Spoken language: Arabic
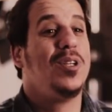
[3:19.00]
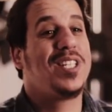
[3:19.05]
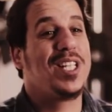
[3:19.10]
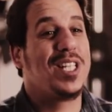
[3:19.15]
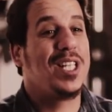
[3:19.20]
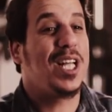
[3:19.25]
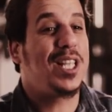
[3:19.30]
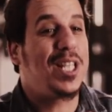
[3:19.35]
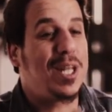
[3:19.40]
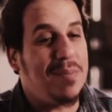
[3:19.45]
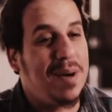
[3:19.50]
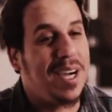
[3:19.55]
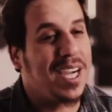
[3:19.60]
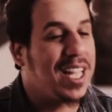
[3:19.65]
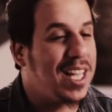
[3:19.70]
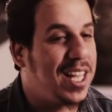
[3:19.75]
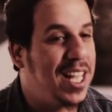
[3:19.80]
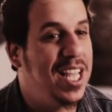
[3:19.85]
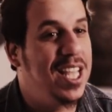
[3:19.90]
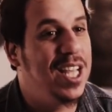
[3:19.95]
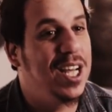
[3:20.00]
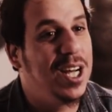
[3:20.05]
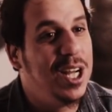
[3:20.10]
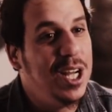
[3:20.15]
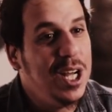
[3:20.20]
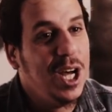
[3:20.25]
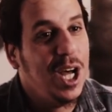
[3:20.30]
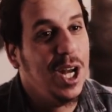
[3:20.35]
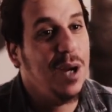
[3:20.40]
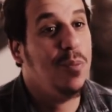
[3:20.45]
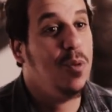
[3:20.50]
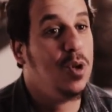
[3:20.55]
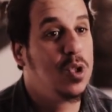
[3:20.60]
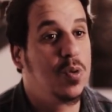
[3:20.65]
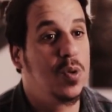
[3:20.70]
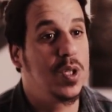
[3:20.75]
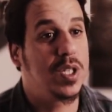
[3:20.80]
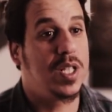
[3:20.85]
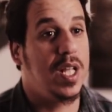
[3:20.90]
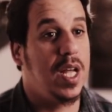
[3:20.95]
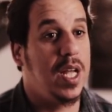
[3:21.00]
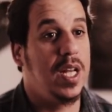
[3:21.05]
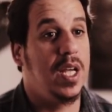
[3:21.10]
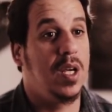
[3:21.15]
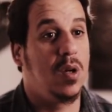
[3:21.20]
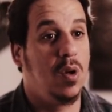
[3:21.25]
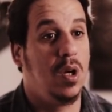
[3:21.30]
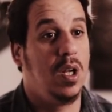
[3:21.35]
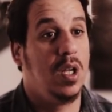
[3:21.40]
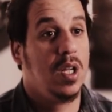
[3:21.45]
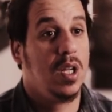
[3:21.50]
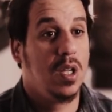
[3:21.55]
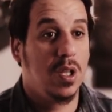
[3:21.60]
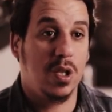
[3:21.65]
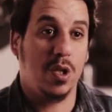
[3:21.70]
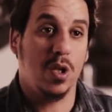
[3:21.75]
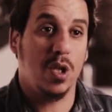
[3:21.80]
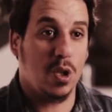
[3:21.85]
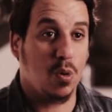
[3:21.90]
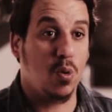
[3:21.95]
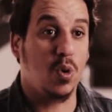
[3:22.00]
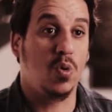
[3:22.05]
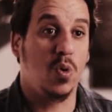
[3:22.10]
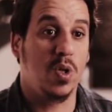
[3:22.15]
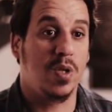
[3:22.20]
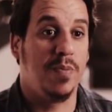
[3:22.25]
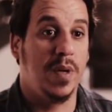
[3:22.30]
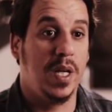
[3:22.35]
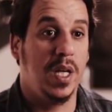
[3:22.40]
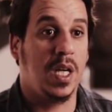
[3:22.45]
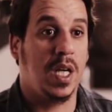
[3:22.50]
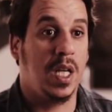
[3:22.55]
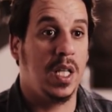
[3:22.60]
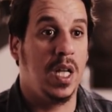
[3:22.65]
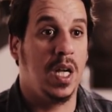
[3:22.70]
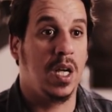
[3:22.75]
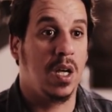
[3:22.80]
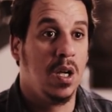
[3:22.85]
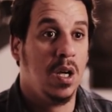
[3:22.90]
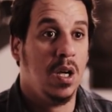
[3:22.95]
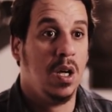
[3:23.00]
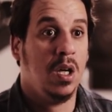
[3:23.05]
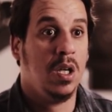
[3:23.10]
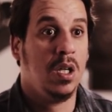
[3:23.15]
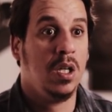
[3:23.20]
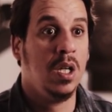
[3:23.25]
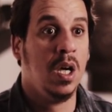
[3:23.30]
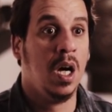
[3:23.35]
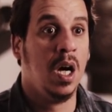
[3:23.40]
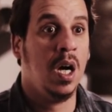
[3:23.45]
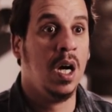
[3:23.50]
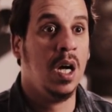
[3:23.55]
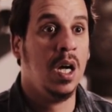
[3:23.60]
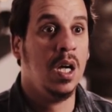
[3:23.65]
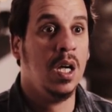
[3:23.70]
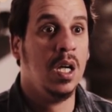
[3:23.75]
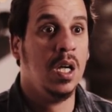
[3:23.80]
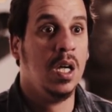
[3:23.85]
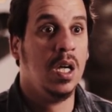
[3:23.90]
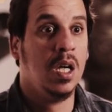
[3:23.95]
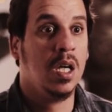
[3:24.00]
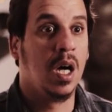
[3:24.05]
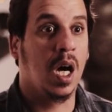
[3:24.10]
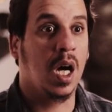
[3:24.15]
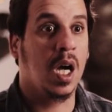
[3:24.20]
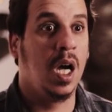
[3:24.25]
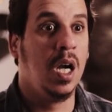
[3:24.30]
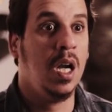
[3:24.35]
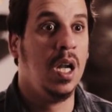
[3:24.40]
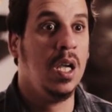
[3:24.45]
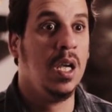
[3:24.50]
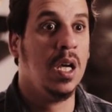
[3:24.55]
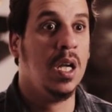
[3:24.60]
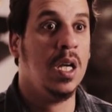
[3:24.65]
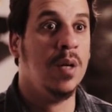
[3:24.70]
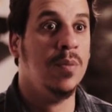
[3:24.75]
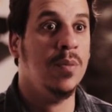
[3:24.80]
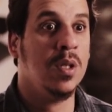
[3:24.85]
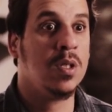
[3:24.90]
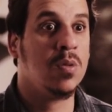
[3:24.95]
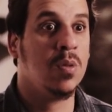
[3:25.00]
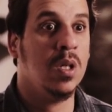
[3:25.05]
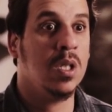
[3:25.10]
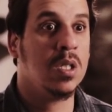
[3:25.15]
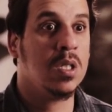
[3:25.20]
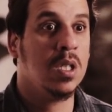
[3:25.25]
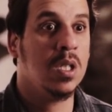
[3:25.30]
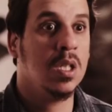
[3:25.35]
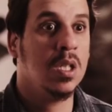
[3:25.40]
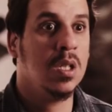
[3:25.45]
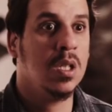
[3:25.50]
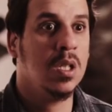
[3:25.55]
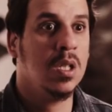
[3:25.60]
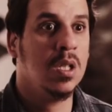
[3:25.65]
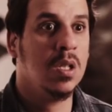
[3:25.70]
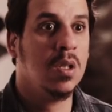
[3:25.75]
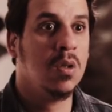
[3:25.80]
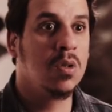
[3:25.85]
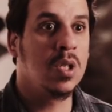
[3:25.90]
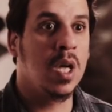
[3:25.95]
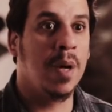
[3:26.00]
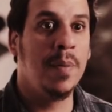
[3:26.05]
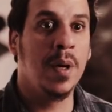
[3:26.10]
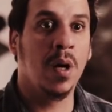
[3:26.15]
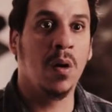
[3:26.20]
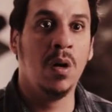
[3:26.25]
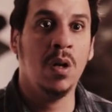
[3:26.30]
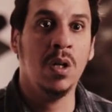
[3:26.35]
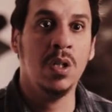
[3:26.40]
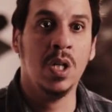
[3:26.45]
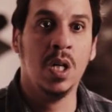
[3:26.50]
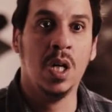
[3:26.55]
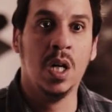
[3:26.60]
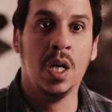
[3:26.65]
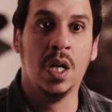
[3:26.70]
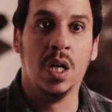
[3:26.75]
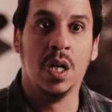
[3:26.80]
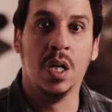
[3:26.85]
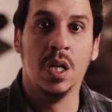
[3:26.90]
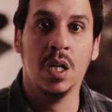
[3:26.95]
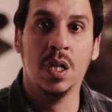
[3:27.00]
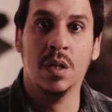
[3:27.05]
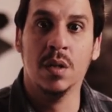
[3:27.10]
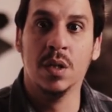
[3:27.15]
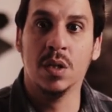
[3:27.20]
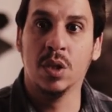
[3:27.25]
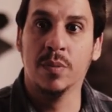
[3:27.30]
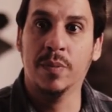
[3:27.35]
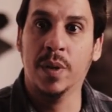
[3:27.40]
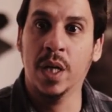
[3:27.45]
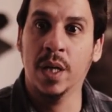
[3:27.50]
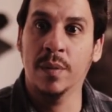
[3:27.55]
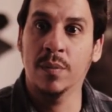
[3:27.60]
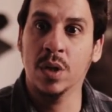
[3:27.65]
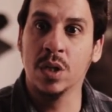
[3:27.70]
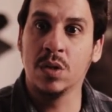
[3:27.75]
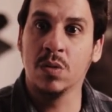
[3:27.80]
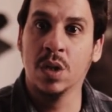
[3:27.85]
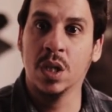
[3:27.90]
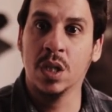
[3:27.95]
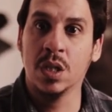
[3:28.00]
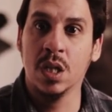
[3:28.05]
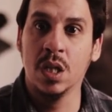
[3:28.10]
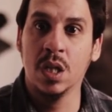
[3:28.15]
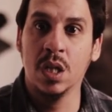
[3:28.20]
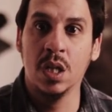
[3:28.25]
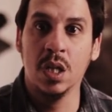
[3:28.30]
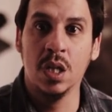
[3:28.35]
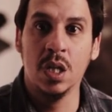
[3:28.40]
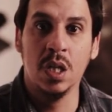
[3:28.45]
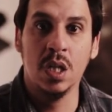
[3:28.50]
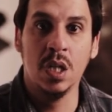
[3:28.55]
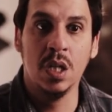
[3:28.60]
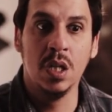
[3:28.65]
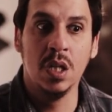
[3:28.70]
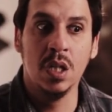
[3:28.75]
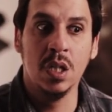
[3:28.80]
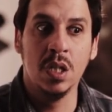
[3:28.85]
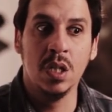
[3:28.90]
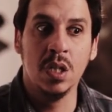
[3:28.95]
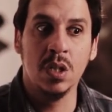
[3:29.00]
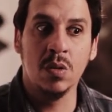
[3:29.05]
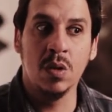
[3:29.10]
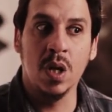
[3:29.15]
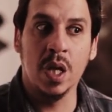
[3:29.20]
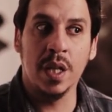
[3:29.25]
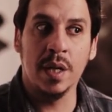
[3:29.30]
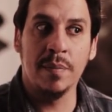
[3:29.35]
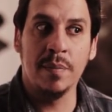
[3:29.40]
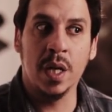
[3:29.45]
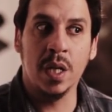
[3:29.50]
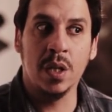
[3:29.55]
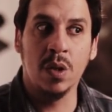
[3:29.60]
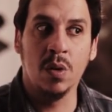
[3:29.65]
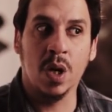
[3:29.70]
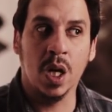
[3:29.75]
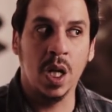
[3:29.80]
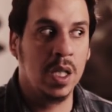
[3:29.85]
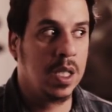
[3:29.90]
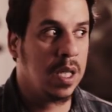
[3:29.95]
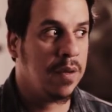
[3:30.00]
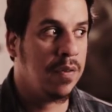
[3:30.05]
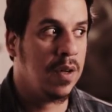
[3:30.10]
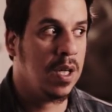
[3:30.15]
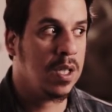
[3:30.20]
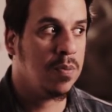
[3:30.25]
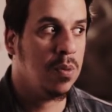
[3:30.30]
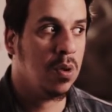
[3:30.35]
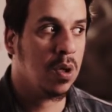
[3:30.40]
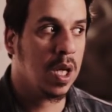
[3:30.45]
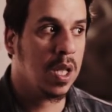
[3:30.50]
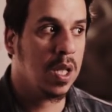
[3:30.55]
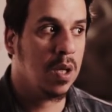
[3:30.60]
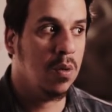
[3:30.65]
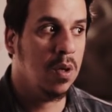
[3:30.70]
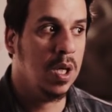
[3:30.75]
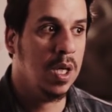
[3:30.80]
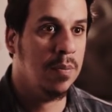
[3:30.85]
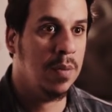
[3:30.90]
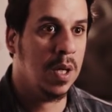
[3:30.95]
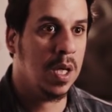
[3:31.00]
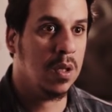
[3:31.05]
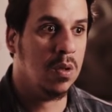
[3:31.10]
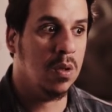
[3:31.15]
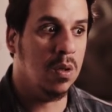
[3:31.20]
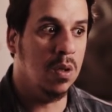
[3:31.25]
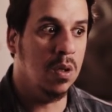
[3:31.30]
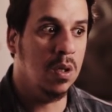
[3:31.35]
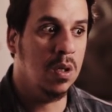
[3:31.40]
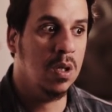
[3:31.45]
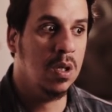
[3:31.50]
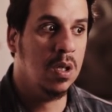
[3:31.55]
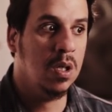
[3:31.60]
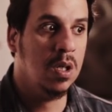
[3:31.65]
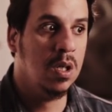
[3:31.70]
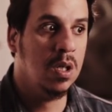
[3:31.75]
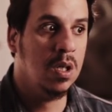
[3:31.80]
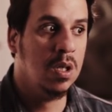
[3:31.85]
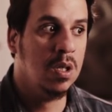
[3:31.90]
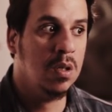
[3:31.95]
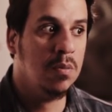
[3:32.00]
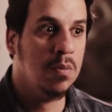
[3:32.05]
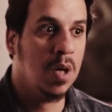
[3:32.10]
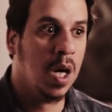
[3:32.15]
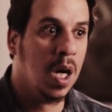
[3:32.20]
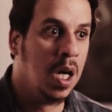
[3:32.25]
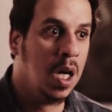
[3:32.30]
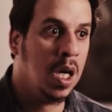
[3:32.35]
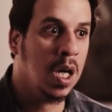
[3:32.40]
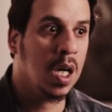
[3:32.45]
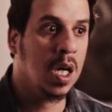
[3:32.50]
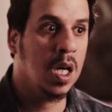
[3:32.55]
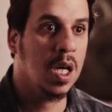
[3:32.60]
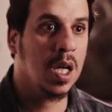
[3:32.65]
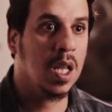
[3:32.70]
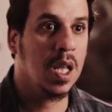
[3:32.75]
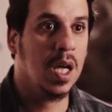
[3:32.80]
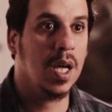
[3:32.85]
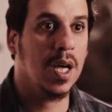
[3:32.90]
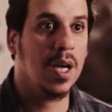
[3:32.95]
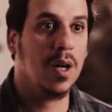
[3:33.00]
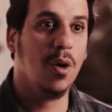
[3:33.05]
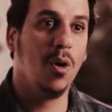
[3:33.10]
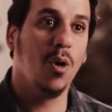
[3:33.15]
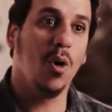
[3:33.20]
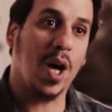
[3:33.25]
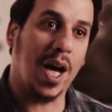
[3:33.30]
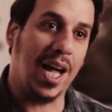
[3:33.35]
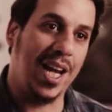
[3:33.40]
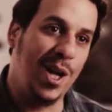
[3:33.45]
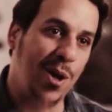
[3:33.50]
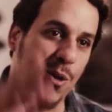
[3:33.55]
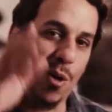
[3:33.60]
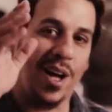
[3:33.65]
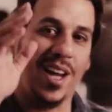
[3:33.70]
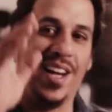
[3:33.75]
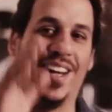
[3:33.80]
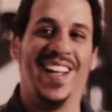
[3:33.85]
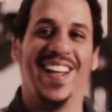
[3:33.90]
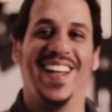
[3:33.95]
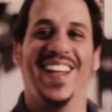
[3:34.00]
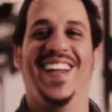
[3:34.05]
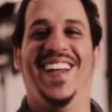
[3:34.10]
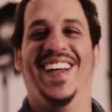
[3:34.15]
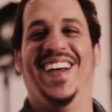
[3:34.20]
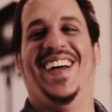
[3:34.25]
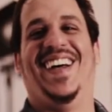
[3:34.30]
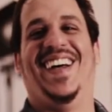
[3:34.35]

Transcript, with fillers: ويزيد يهضر معك يا الموسوس ثاني يقول تزيد توسوس منك يدير لك يا هكا ليا انا موسوس واش حاب يقول شو سب انا موسوس شنو هذا باثو وقلت فيسبوك هذا هو اللي باثو بالو وخلي وخلي